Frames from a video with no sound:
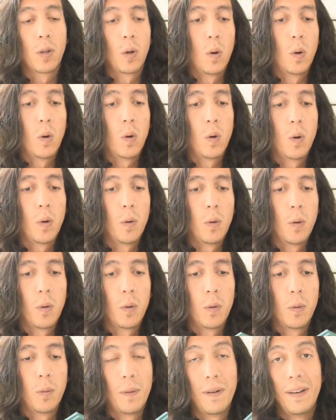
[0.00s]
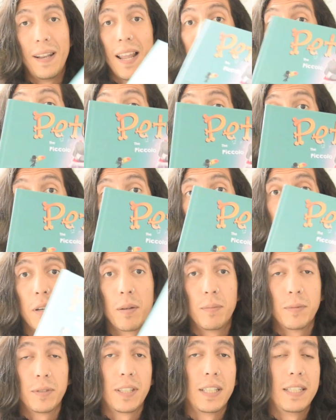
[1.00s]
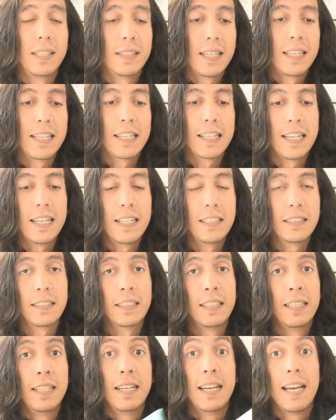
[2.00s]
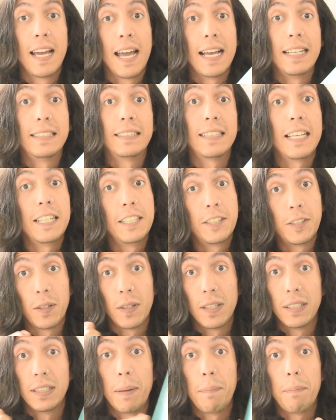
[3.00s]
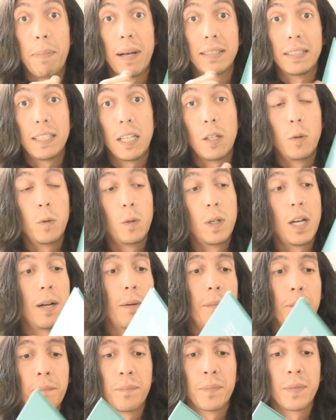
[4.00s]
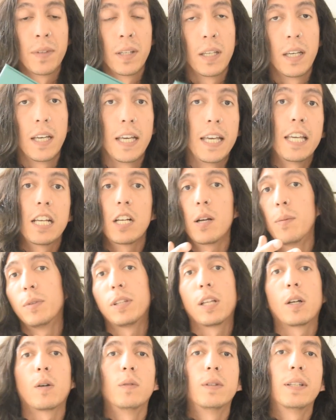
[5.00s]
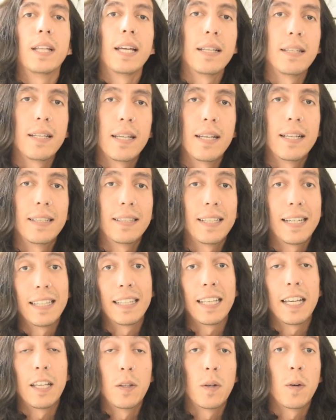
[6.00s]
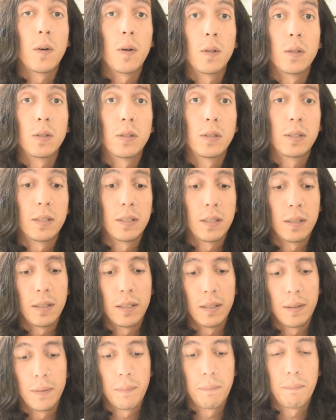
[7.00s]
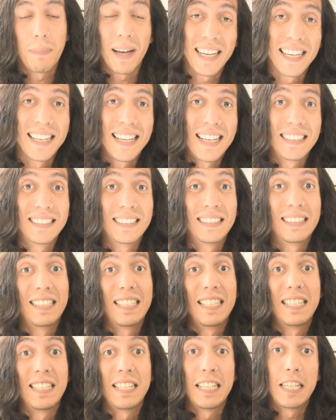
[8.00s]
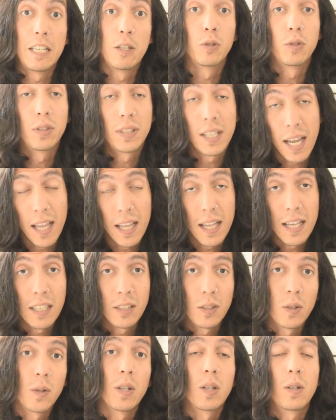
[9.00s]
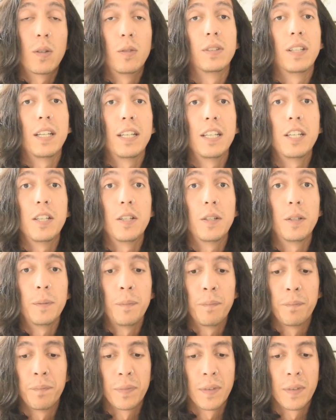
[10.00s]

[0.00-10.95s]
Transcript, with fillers: o landscape, como se dice en inglés. Esta edición es de pasta dura y como te conté tiene 32 páginas de ilustradas o de contenido